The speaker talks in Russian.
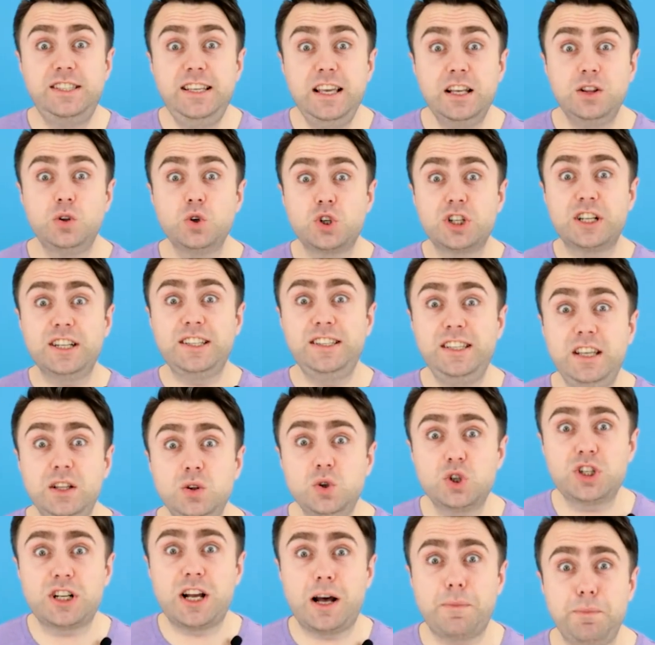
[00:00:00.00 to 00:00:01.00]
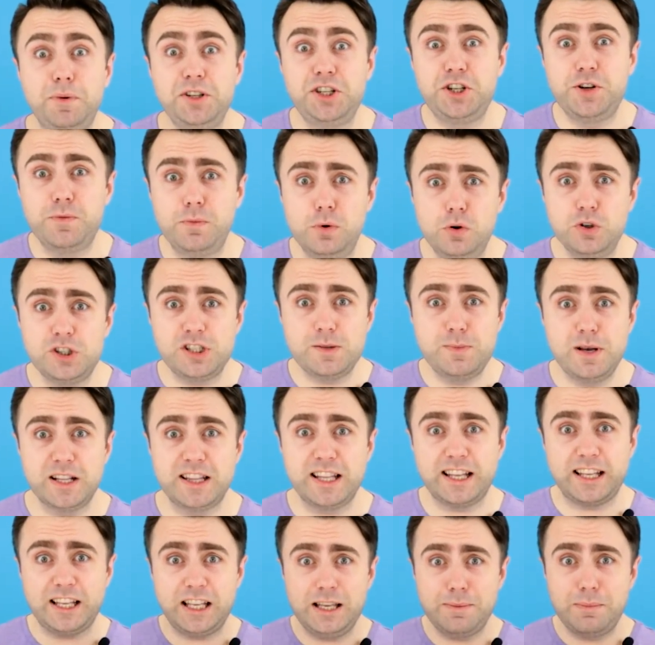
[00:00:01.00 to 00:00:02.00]
Дедушка, дедушка, а почему у
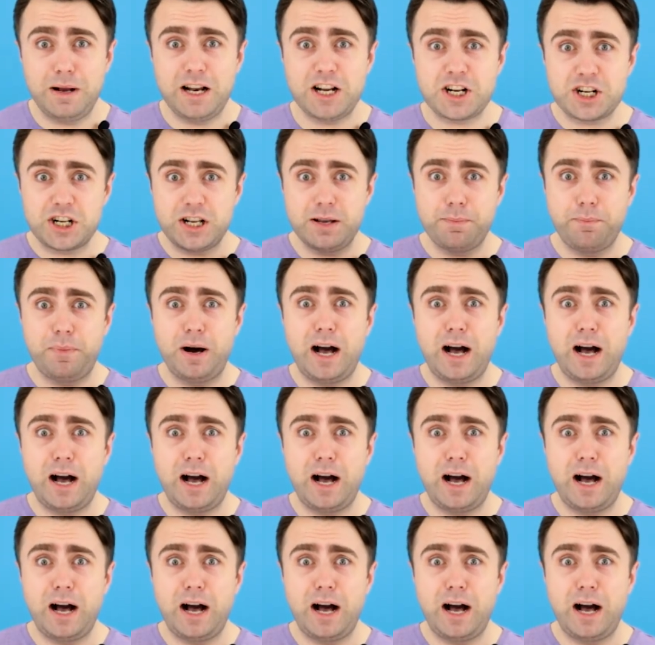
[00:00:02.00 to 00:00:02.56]
тебя такие большие